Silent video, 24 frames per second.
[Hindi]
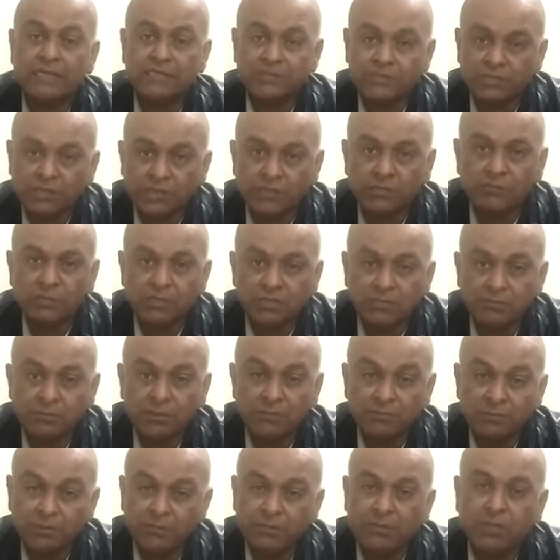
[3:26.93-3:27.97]
इस हमत अमली
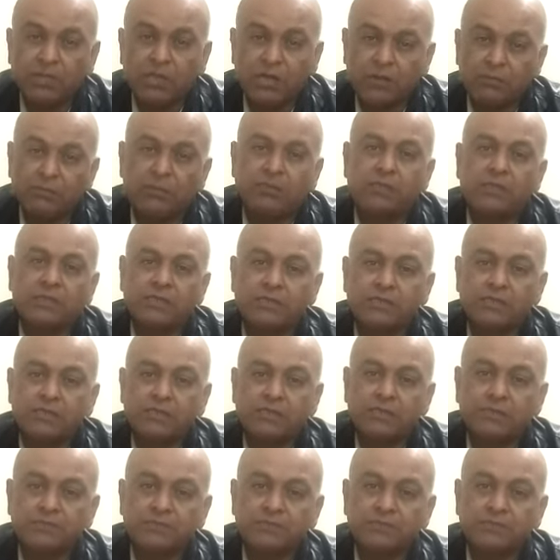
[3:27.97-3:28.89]
पे भी काम कर रही है